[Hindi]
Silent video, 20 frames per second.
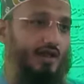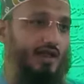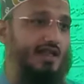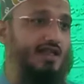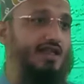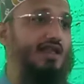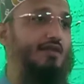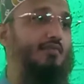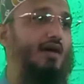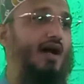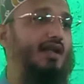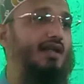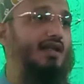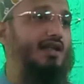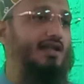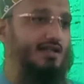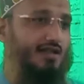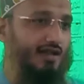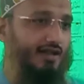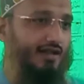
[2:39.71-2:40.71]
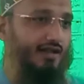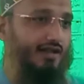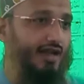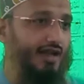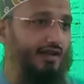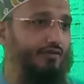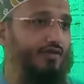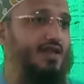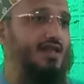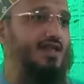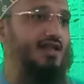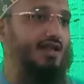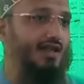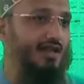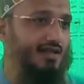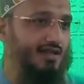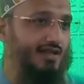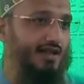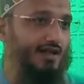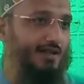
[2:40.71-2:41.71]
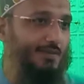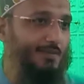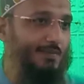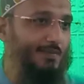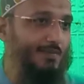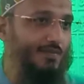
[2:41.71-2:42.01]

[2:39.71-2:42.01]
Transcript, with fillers: इस ईमान के सदक़े वसीले से